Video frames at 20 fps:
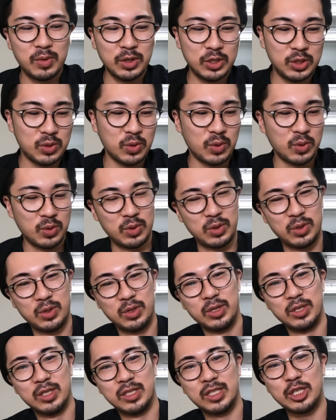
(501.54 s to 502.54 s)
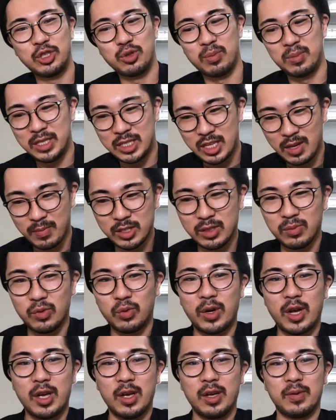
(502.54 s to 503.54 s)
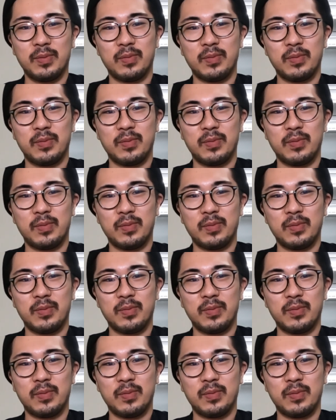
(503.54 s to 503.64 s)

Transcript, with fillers: まあ、ちょっと最初見せますもんこれ